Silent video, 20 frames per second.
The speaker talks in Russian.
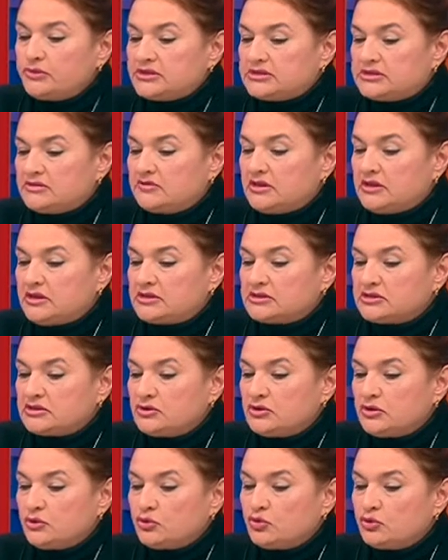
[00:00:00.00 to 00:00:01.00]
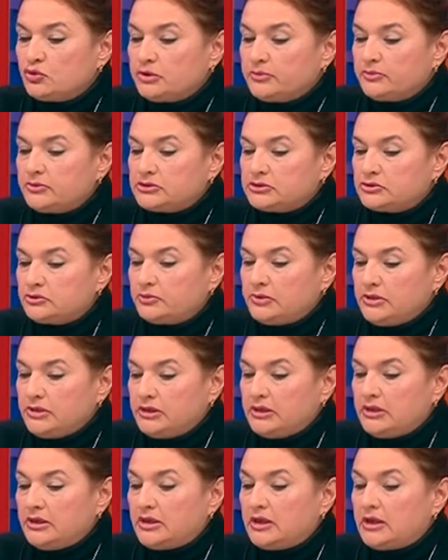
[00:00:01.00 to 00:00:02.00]
называлась, книга учета
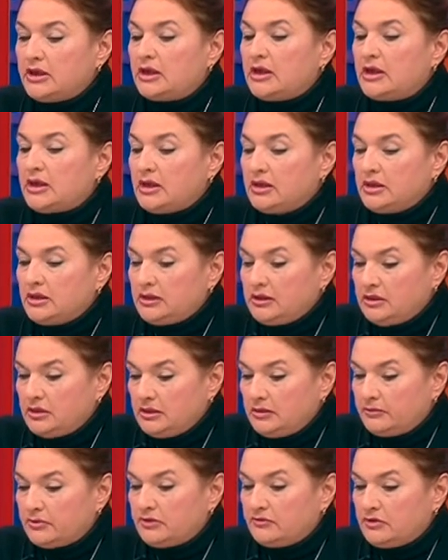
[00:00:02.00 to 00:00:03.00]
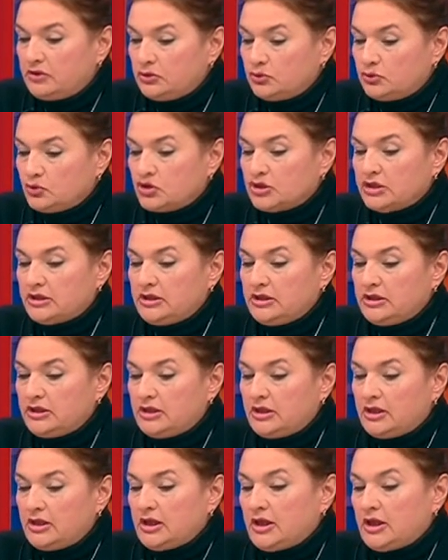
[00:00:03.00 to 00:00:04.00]
преступлений а, и
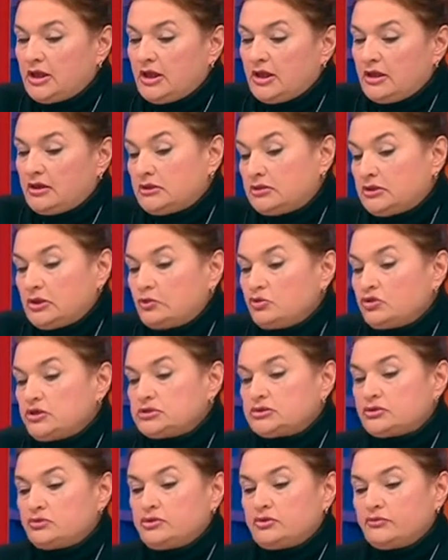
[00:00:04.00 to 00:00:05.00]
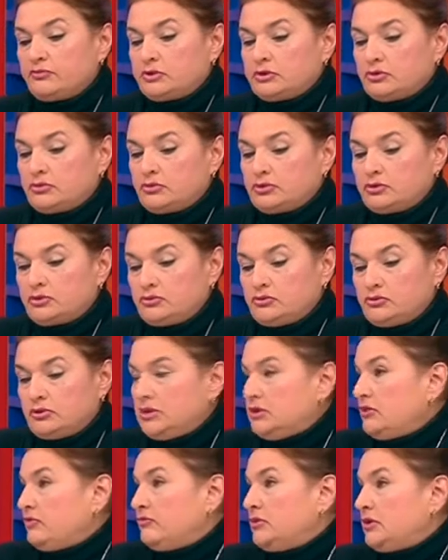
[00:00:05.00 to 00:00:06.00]
правонарушений, э, находится у них в прокуратуре,
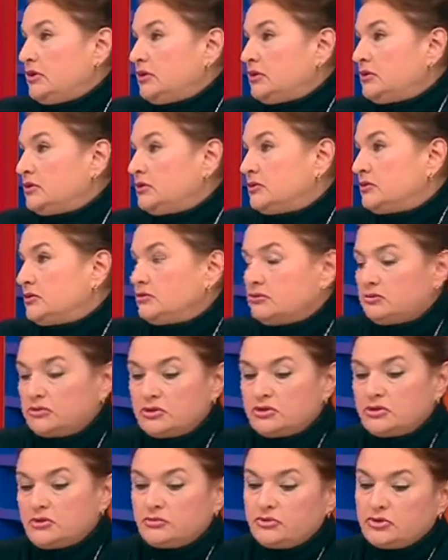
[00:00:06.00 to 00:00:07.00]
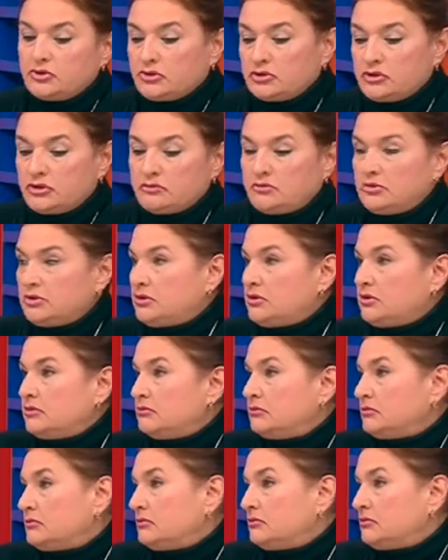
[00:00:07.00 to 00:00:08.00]
а не в милиции. Он даже пишет об
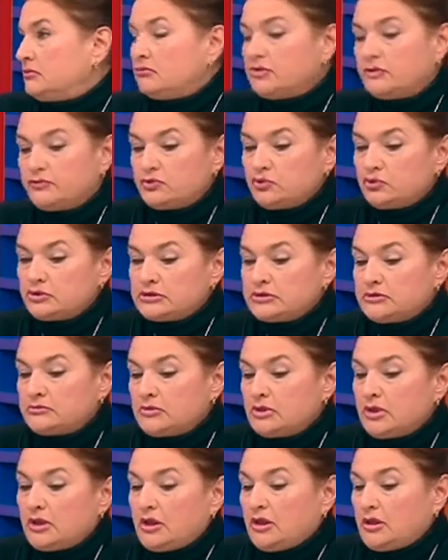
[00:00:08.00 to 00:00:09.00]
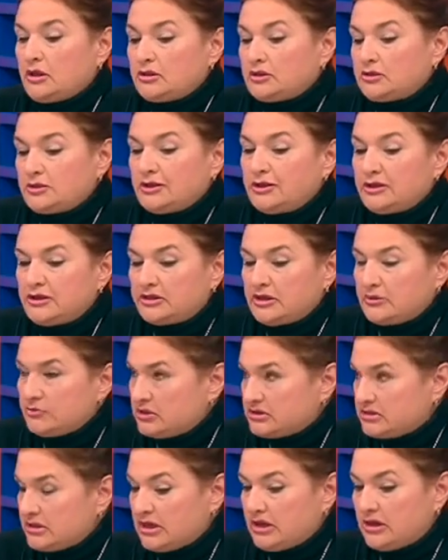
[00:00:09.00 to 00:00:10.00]
этом. Мы вносим э, и там
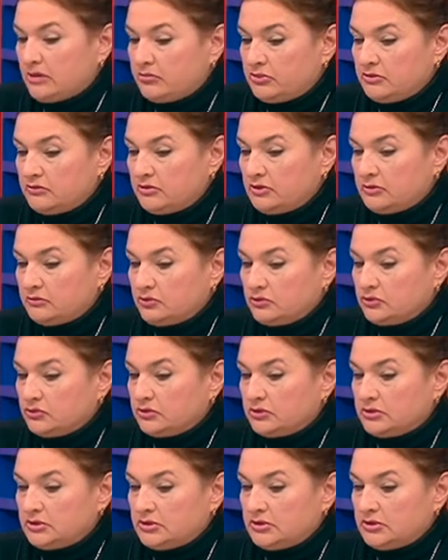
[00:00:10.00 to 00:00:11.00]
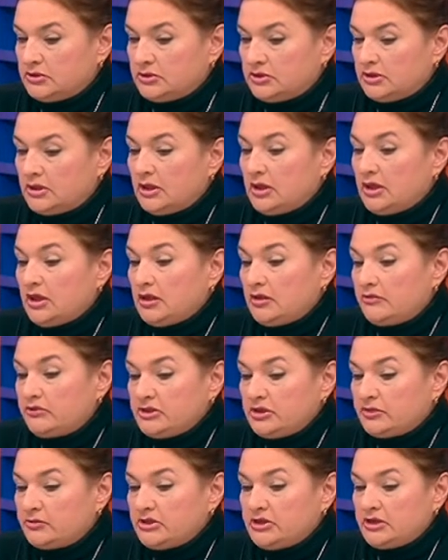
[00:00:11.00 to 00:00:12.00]
же закапываем все это дело. В
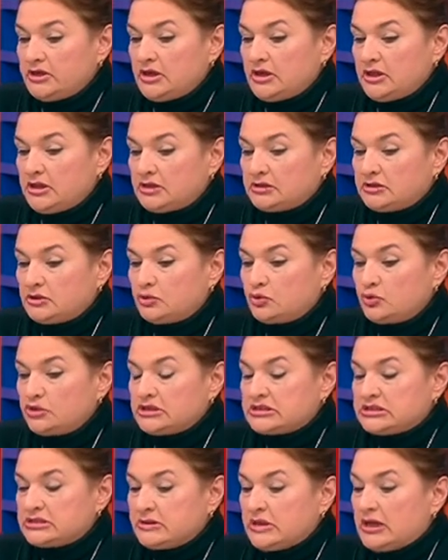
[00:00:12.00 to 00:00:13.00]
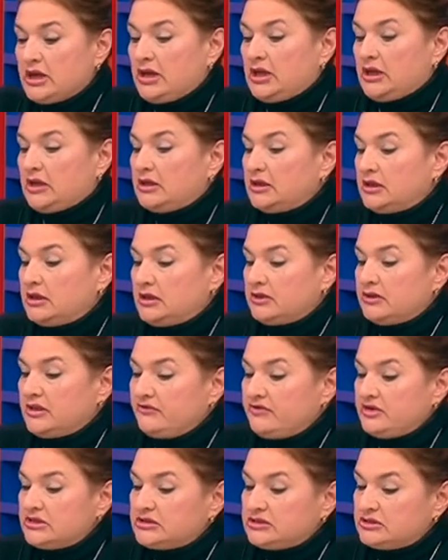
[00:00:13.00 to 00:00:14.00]
этих материалах находится э, на
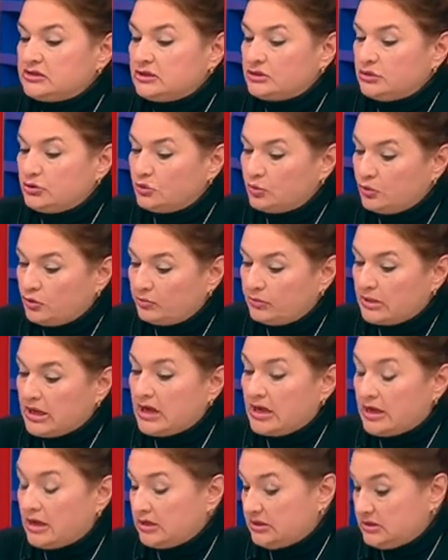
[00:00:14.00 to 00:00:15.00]
весь этот дом, а